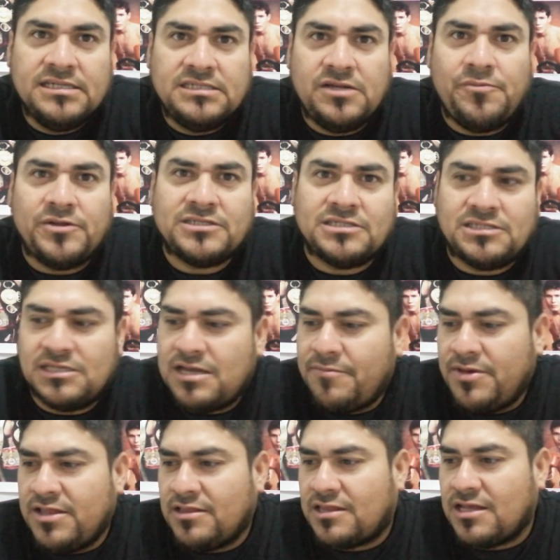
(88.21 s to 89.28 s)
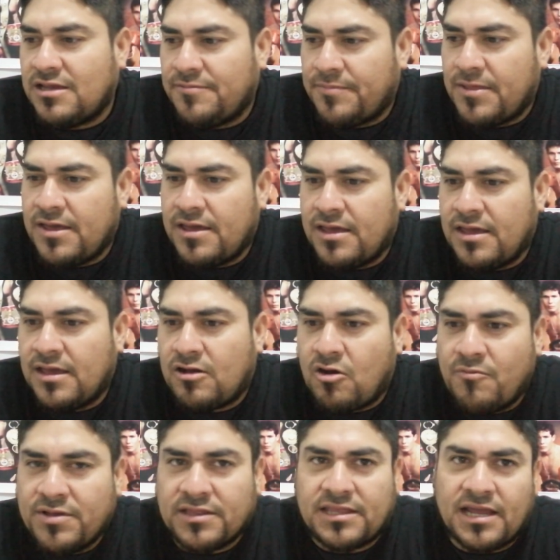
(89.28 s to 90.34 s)
Simple y sencillamente eh,
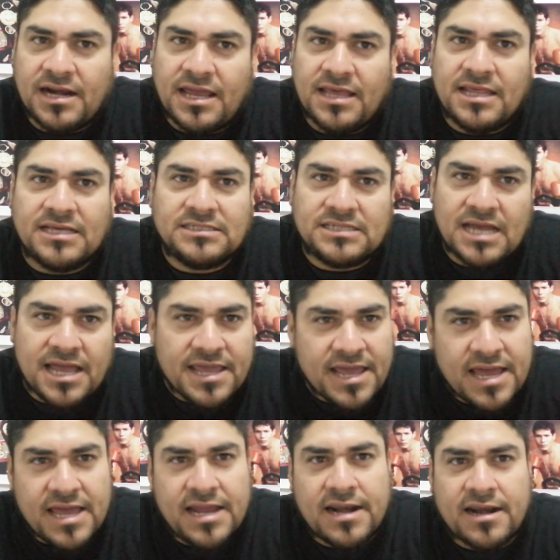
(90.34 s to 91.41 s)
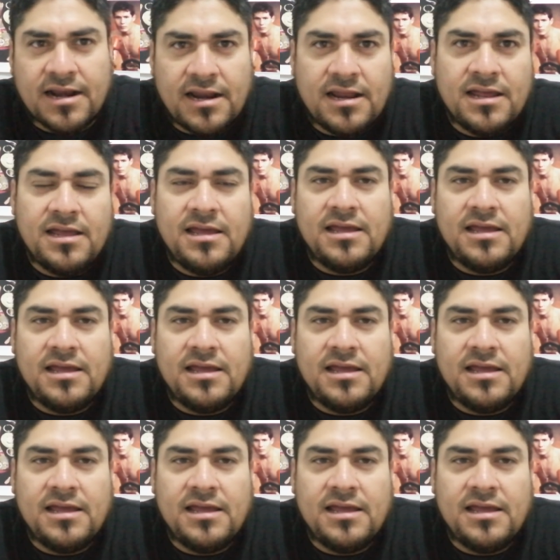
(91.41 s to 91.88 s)
comentar que desde ayer